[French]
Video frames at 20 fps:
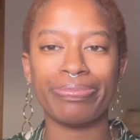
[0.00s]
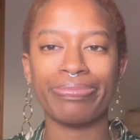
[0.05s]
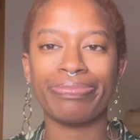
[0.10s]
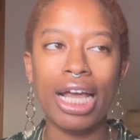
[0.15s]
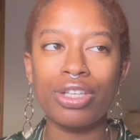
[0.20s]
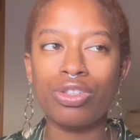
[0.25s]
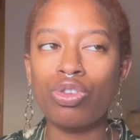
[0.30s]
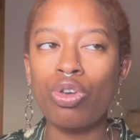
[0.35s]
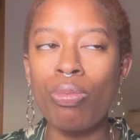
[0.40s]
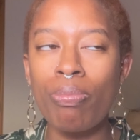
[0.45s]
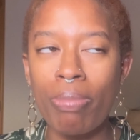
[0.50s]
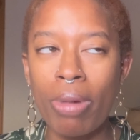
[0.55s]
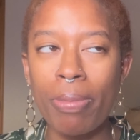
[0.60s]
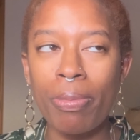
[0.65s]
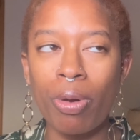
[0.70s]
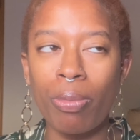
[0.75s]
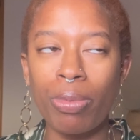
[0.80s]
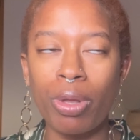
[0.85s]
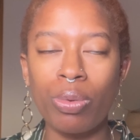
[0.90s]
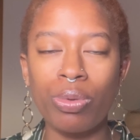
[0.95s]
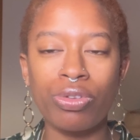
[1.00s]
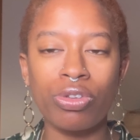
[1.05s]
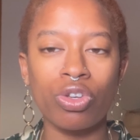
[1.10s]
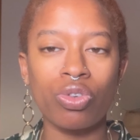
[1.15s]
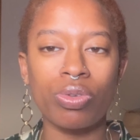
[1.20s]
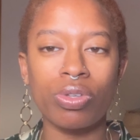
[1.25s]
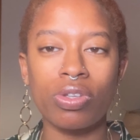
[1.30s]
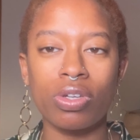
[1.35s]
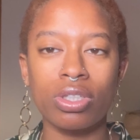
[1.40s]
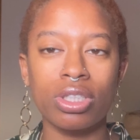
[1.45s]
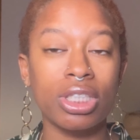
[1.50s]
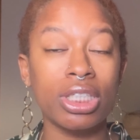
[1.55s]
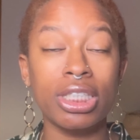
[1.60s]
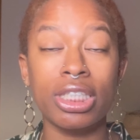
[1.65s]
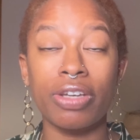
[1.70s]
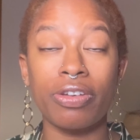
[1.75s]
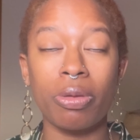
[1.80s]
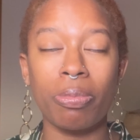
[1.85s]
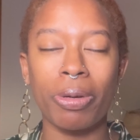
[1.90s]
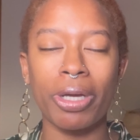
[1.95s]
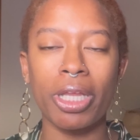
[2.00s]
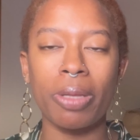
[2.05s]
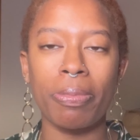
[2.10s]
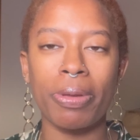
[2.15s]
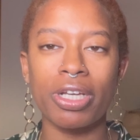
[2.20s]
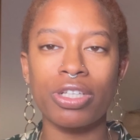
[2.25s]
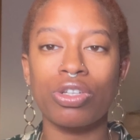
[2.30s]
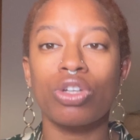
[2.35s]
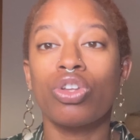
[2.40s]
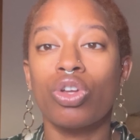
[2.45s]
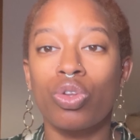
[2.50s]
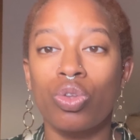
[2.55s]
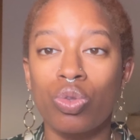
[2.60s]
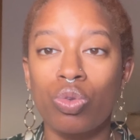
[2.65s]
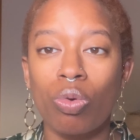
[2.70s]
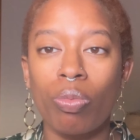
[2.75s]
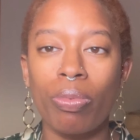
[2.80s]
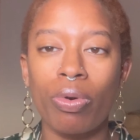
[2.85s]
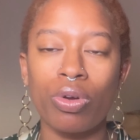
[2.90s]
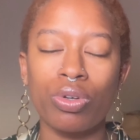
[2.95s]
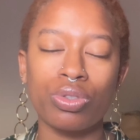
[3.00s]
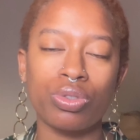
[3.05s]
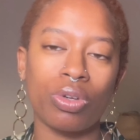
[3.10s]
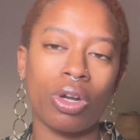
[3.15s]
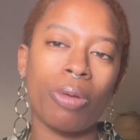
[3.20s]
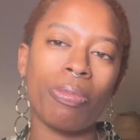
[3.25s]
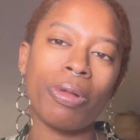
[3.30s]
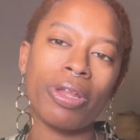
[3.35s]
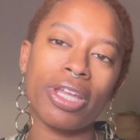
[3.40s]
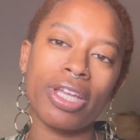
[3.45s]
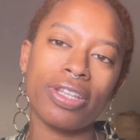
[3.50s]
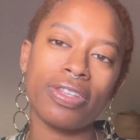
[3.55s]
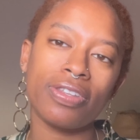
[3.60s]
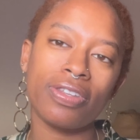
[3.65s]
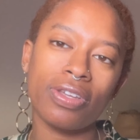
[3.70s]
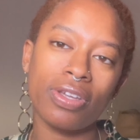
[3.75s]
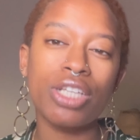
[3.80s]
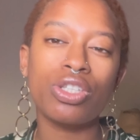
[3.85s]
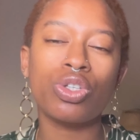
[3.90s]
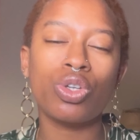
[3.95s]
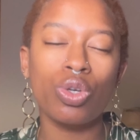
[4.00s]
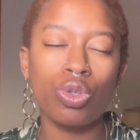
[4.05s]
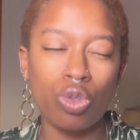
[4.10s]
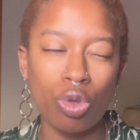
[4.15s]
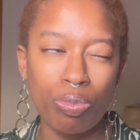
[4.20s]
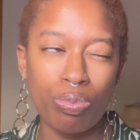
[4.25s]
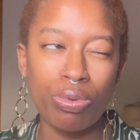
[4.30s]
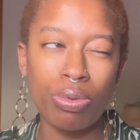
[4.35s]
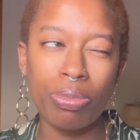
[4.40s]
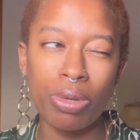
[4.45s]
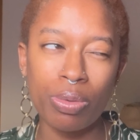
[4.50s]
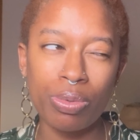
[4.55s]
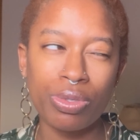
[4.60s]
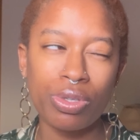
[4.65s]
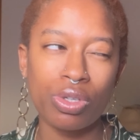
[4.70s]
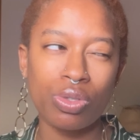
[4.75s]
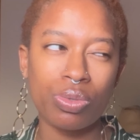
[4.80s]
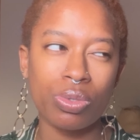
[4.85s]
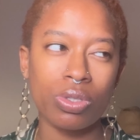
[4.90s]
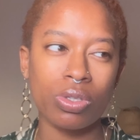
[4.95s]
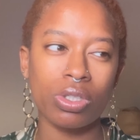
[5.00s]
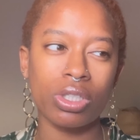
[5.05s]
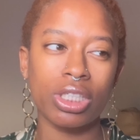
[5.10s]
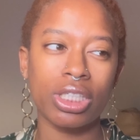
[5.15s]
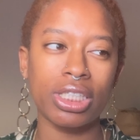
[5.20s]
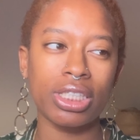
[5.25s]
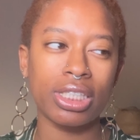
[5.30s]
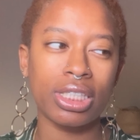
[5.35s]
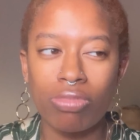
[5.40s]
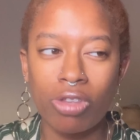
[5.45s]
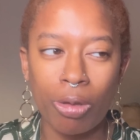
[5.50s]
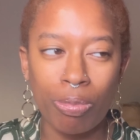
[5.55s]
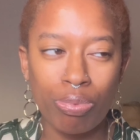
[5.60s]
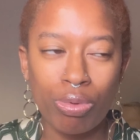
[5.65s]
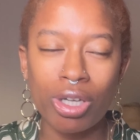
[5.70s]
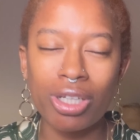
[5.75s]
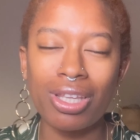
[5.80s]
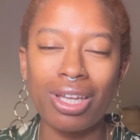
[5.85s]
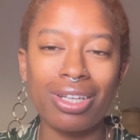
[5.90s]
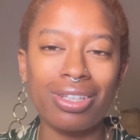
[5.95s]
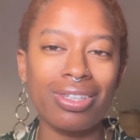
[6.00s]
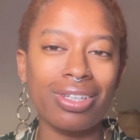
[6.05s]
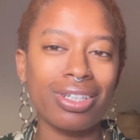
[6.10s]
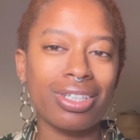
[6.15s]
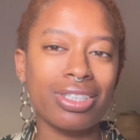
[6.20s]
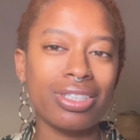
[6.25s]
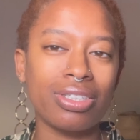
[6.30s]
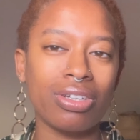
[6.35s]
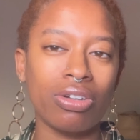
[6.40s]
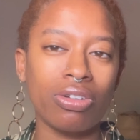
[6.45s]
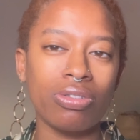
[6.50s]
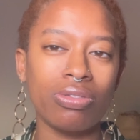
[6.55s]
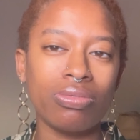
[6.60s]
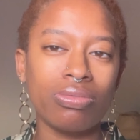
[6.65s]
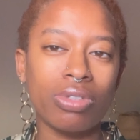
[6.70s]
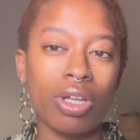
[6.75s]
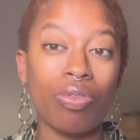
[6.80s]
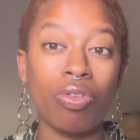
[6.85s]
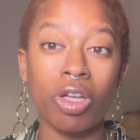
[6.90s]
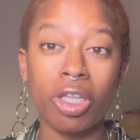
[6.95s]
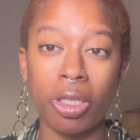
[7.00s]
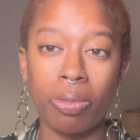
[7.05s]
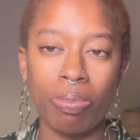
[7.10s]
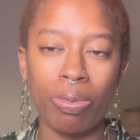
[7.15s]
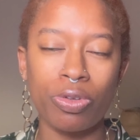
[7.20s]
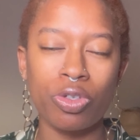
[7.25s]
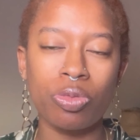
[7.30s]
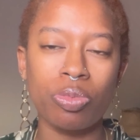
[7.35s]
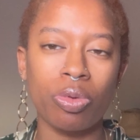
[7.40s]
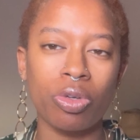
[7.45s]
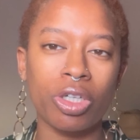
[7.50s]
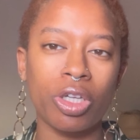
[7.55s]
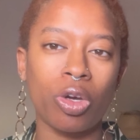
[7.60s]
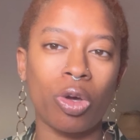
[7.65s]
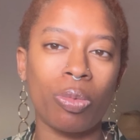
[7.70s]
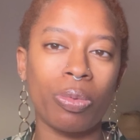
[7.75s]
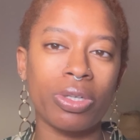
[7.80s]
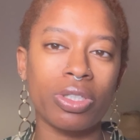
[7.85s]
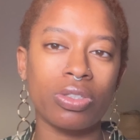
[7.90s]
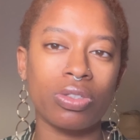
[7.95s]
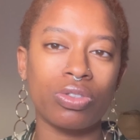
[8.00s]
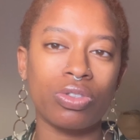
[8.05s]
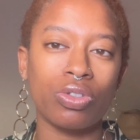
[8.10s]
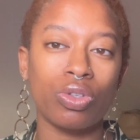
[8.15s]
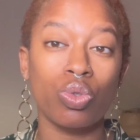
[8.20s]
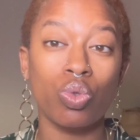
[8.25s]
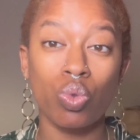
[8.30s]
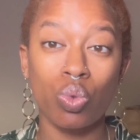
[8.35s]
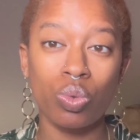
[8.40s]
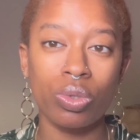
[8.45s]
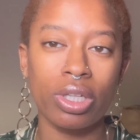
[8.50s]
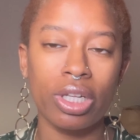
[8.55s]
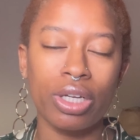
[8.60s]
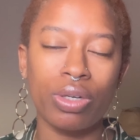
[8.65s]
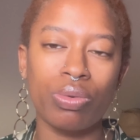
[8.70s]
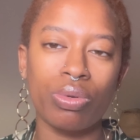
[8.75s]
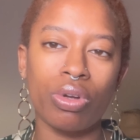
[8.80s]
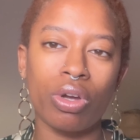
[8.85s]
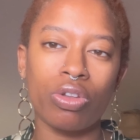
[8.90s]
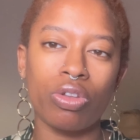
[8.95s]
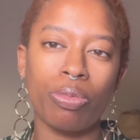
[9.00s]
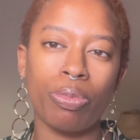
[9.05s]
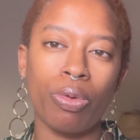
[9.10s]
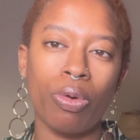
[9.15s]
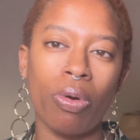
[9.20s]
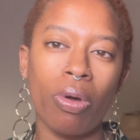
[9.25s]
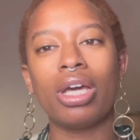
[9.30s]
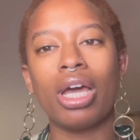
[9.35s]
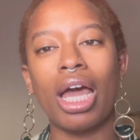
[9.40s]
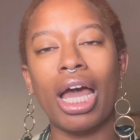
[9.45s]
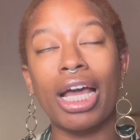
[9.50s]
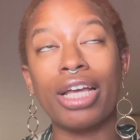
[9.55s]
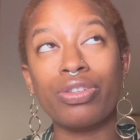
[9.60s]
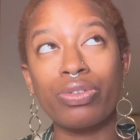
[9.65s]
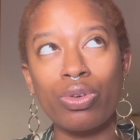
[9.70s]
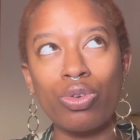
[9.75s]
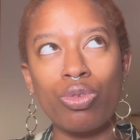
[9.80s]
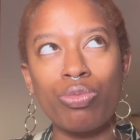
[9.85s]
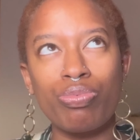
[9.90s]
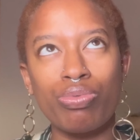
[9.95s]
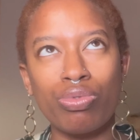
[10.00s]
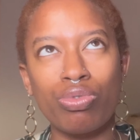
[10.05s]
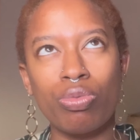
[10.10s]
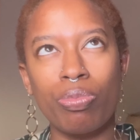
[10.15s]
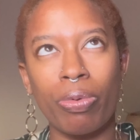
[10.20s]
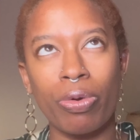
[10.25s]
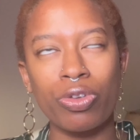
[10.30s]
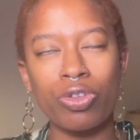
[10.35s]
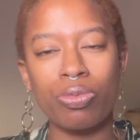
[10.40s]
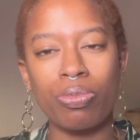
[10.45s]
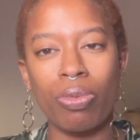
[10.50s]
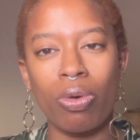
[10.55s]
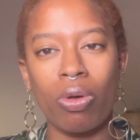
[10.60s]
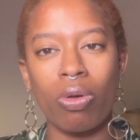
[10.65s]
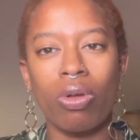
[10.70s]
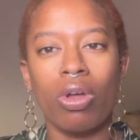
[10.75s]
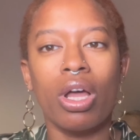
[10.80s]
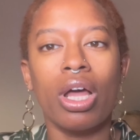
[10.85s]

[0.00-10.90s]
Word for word: Est-ce que même en 1870, il n'y avait pas des personnes non blanches sur la planète Est-ce que depuis 1870, ça pourrait être intéressant d'avoir des pansements qui représentent toutes les couleurs de peau Est-ce que le but du pansement